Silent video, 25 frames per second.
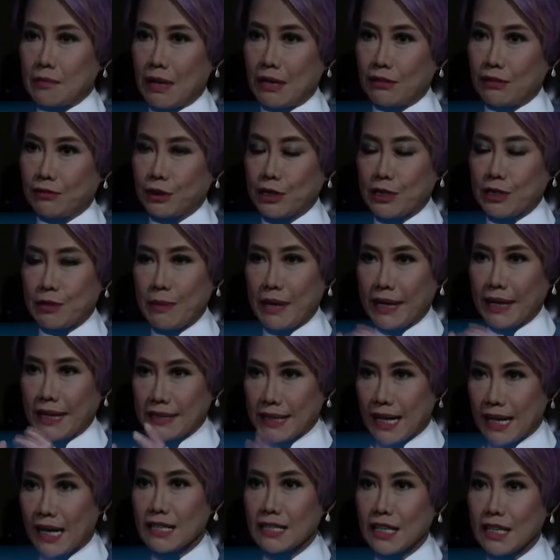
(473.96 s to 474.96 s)
Mahfud
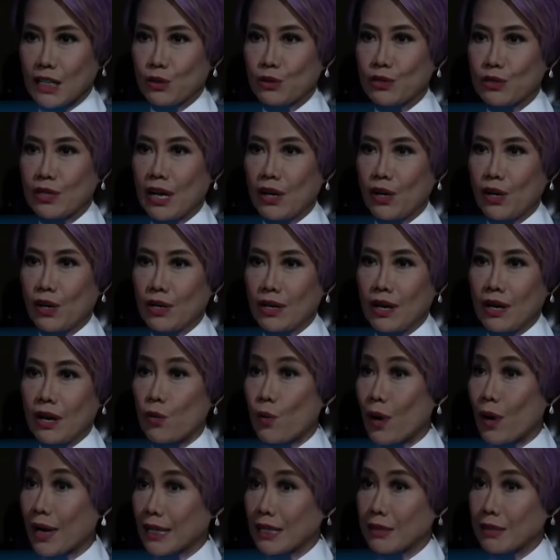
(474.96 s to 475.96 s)
sebagai salah satu calon
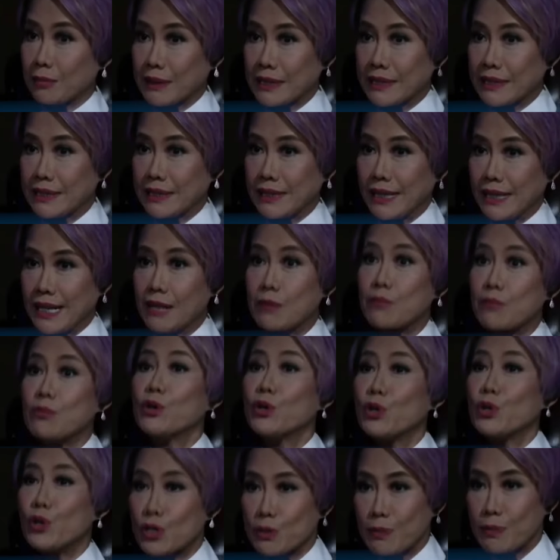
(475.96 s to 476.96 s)
wakil presiden
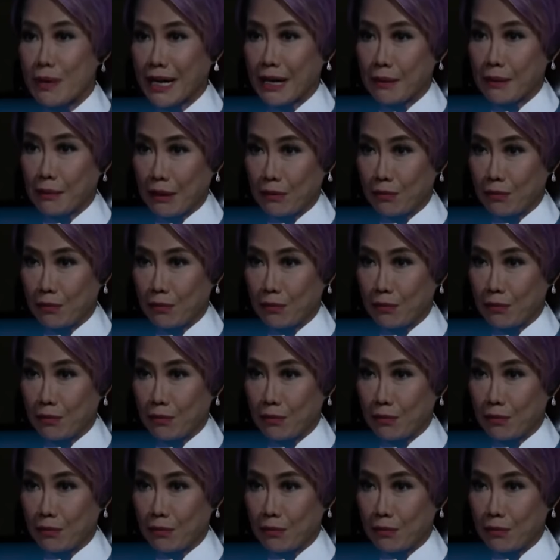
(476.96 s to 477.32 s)
mundur sebagai